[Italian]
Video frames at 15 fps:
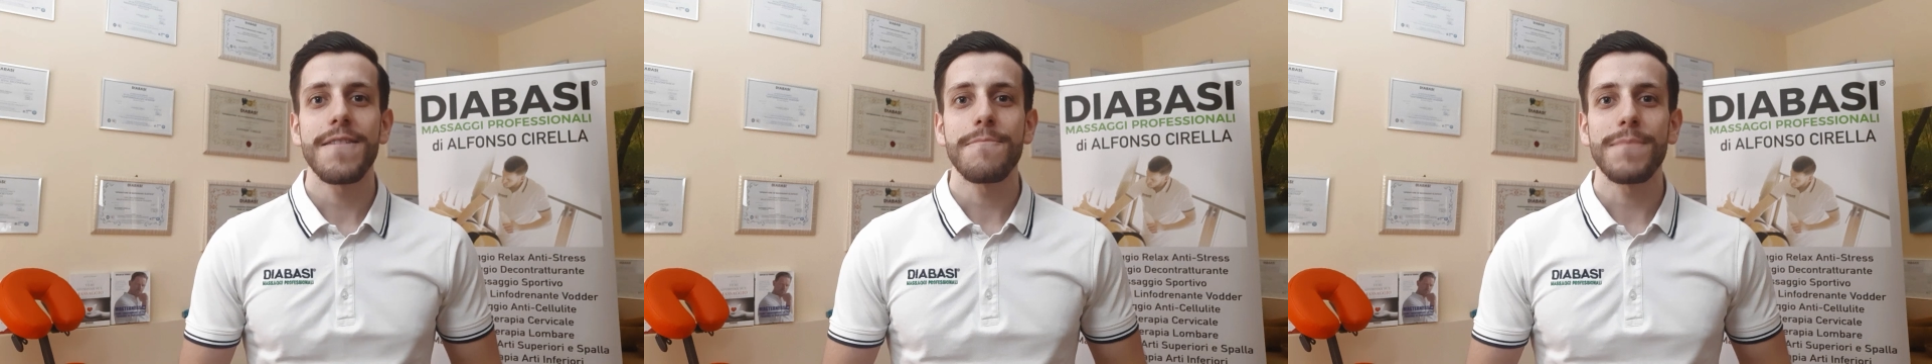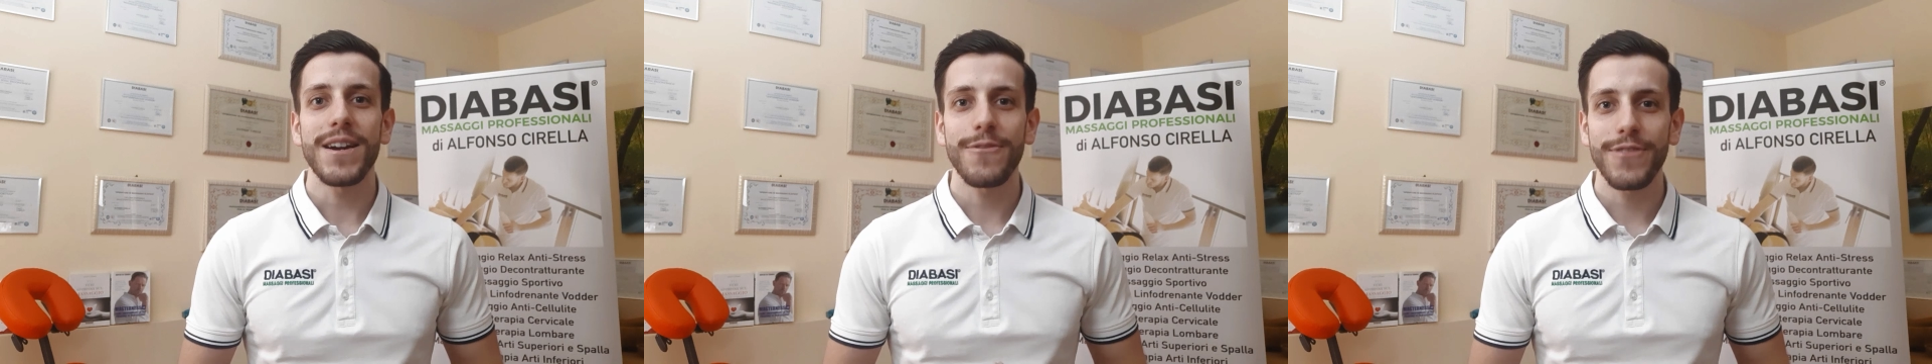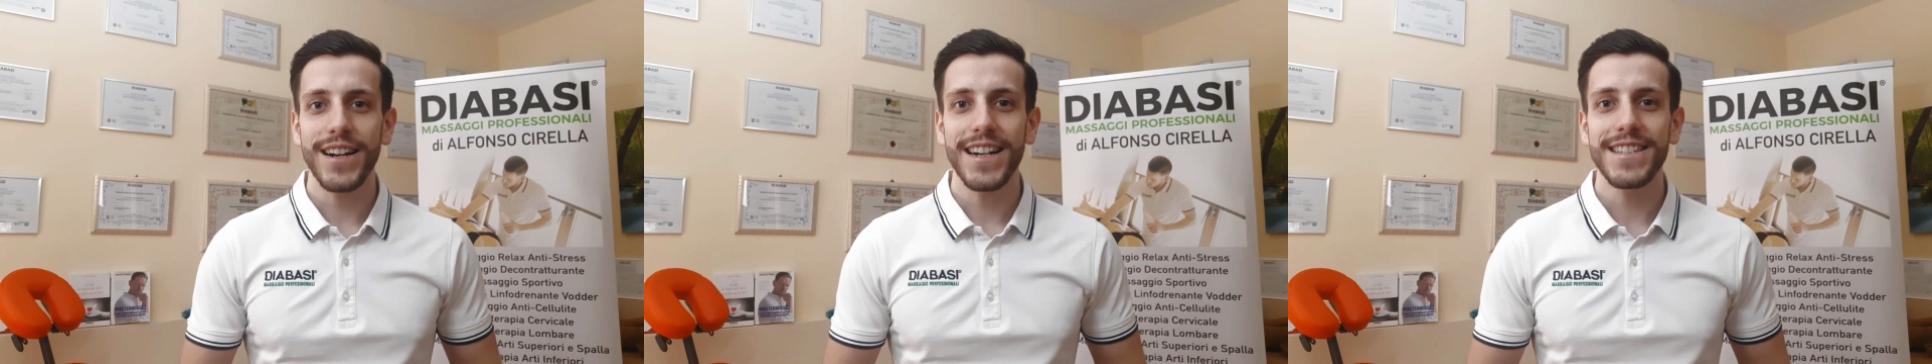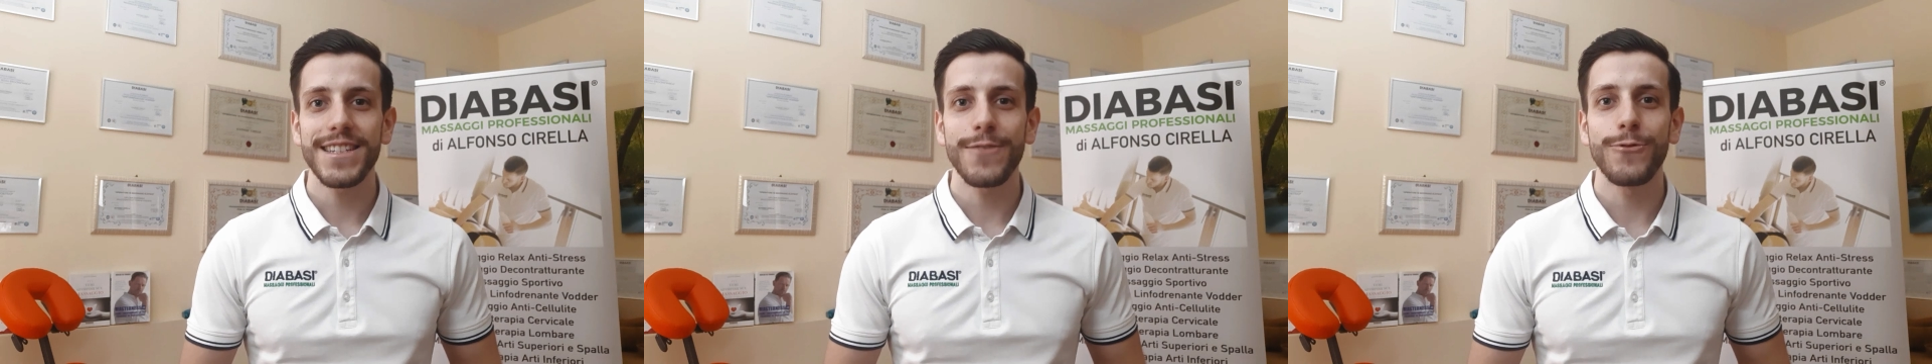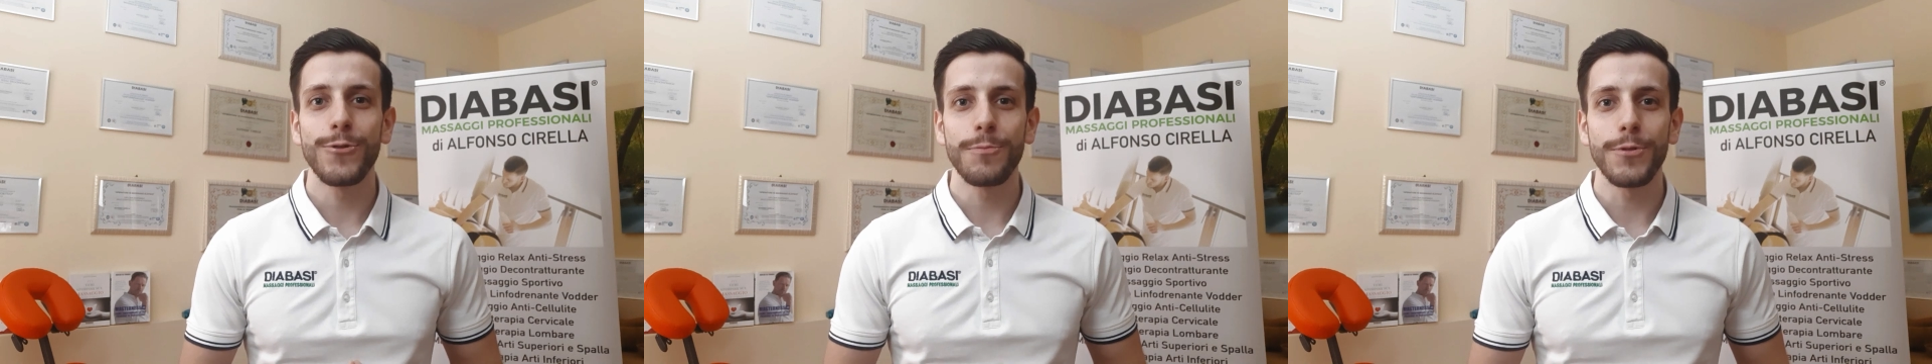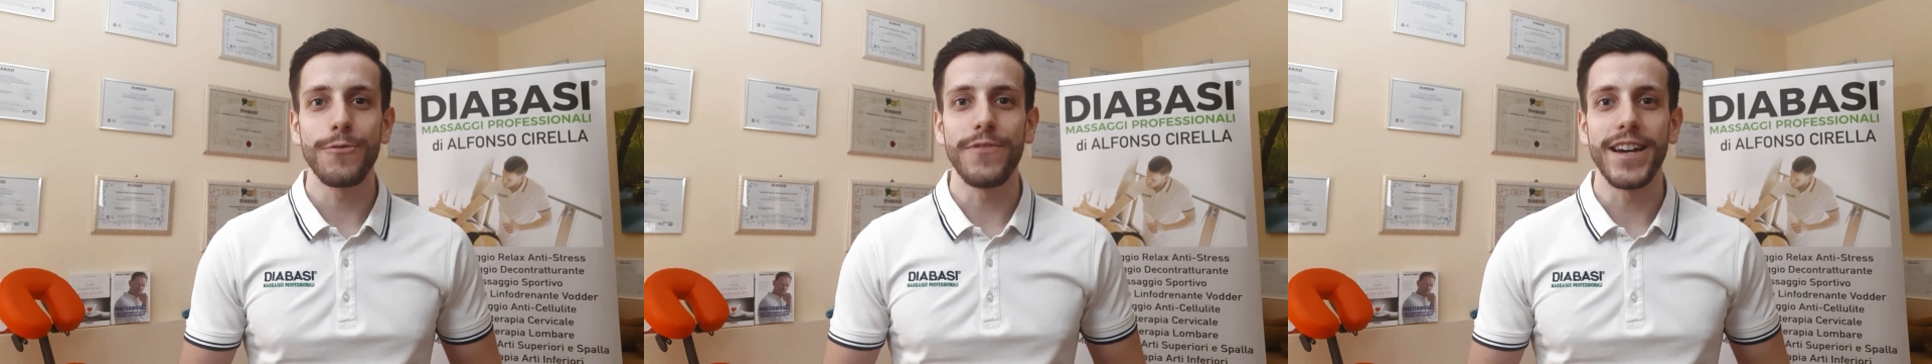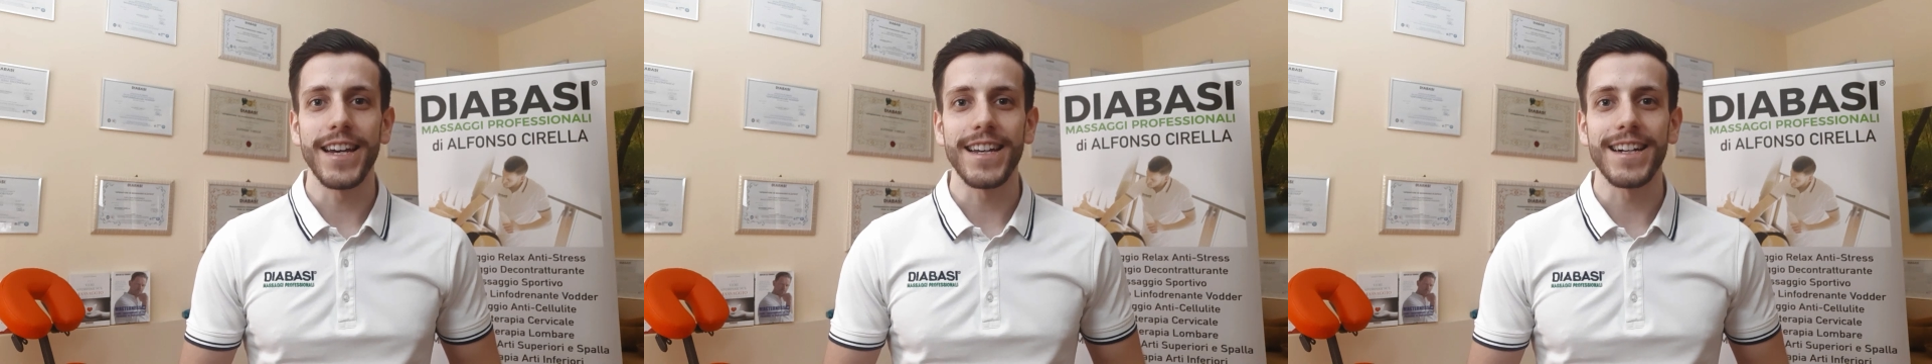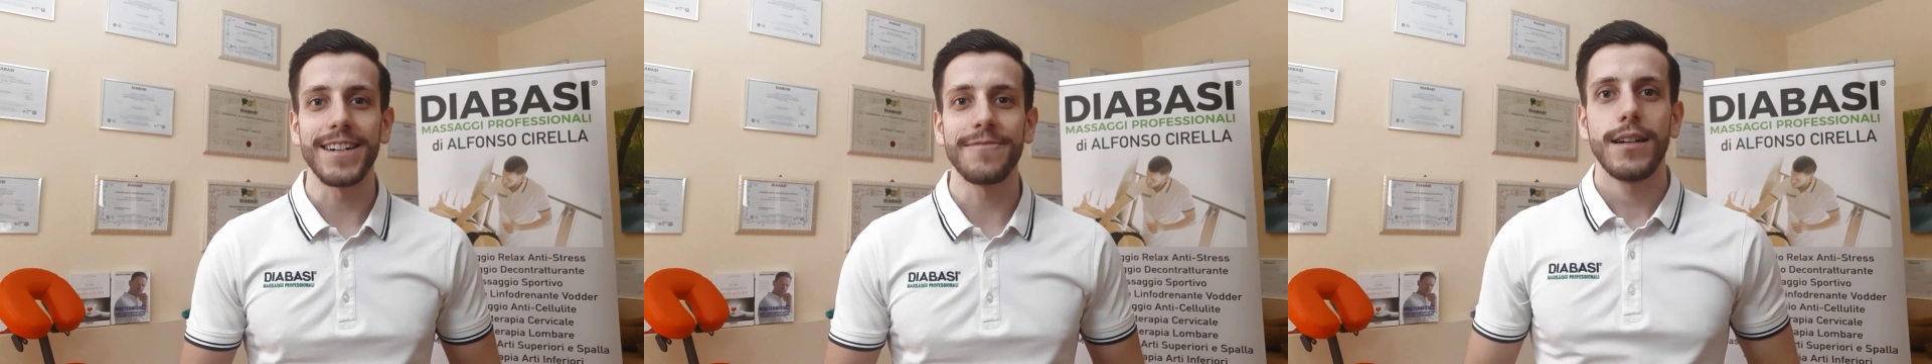Ma frase fu più
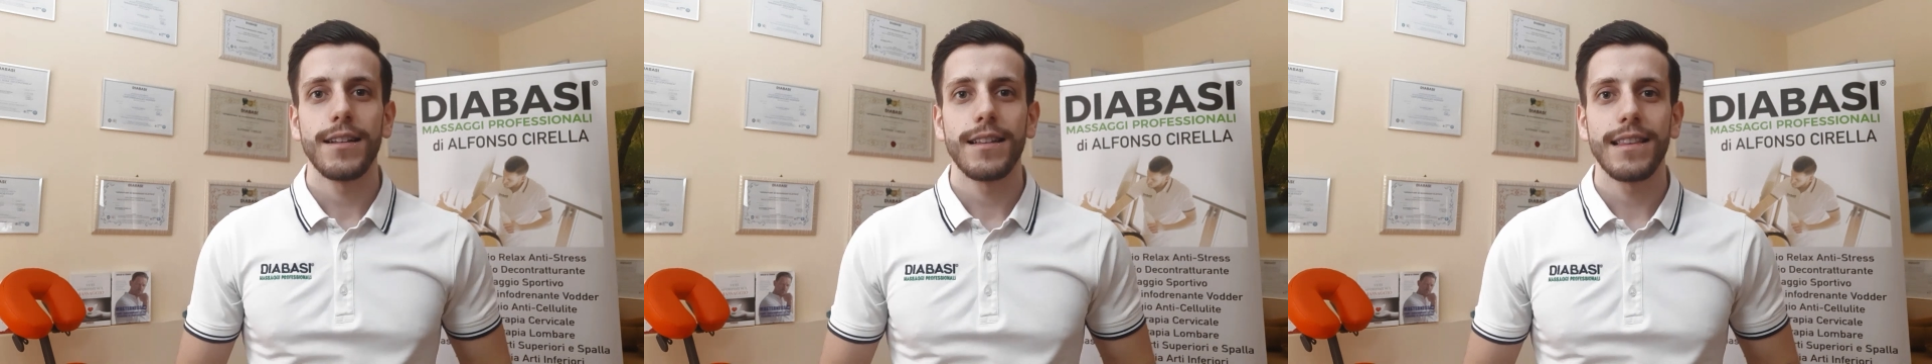vera.